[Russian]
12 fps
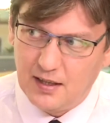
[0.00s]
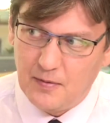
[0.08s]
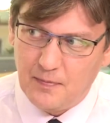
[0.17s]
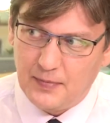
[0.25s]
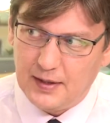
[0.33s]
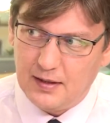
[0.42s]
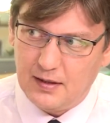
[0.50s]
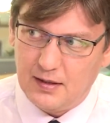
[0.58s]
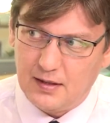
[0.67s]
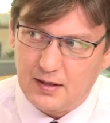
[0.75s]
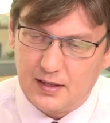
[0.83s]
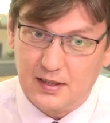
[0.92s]

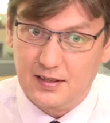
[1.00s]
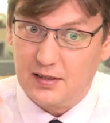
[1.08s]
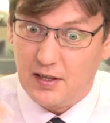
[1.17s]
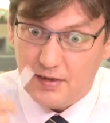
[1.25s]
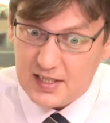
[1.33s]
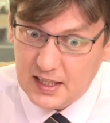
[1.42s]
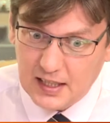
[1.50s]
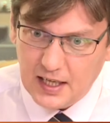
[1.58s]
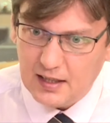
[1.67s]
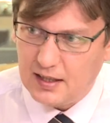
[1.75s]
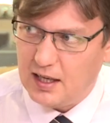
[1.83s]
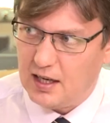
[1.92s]
э, навязанные
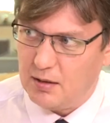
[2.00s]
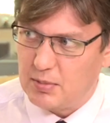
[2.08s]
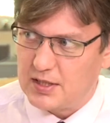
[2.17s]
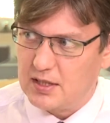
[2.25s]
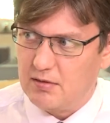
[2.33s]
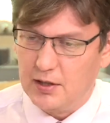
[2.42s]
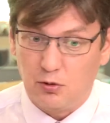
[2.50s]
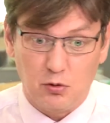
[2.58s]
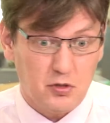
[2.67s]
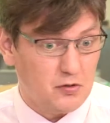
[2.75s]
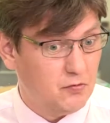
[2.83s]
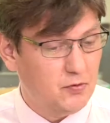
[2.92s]
критерии образования. То
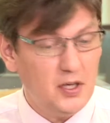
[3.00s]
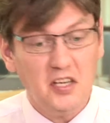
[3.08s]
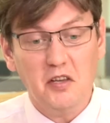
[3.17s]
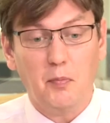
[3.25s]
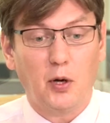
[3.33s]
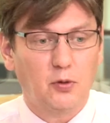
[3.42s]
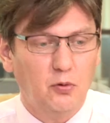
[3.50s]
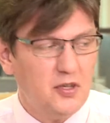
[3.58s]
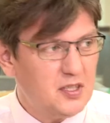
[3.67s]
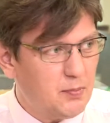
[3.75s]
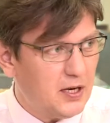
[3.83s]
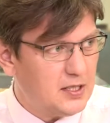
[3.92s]
есть вы не
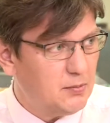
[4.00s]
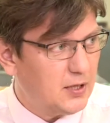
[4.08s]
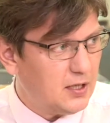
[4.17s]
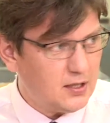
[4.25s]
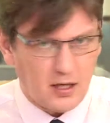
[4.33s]
подходите по этим критериям.